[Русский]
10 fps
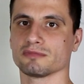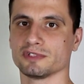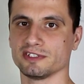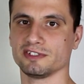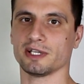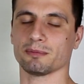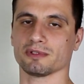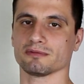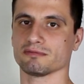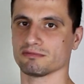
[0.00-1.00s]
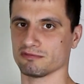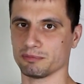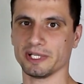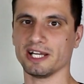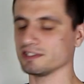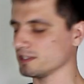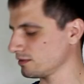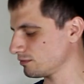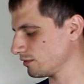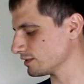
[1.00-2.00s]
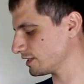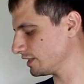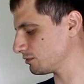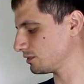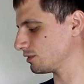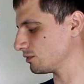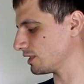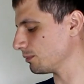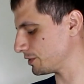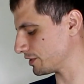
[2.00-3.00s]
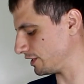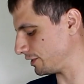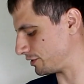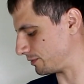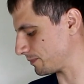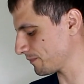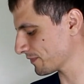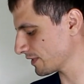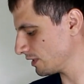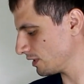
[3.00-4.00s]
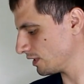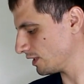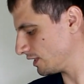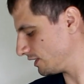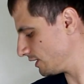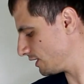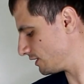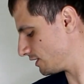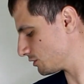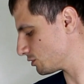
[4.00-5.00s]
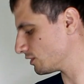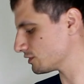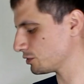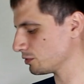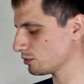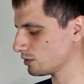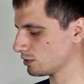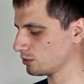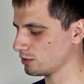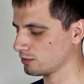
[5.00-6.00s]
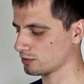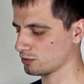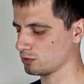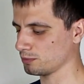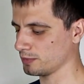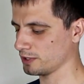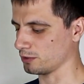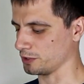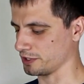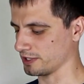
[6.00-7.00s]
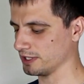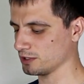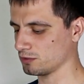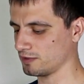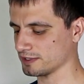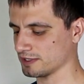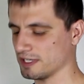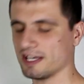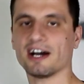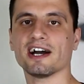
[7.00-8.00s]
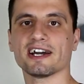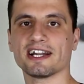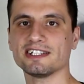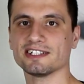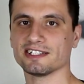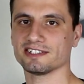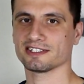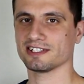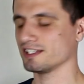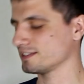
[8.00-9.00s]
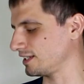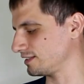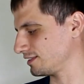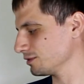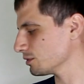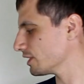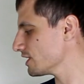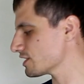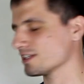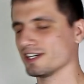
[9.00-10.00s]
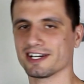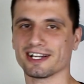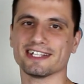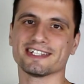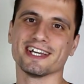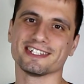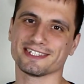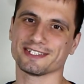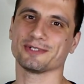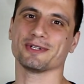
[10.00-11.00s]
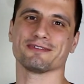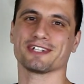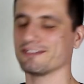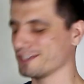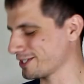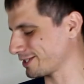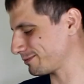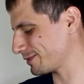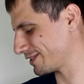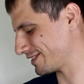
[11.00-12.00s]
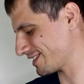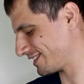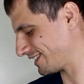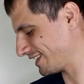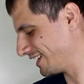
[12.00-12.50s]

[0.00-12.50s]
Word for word: системы в порядке, у вас горит вот эта вот лампочка режим. И есть у вас еще тут такой вот тумблерочек. Это у вас охранная сигнализация. Ну, конечно, охранная это такое, в кавычках можно сказать,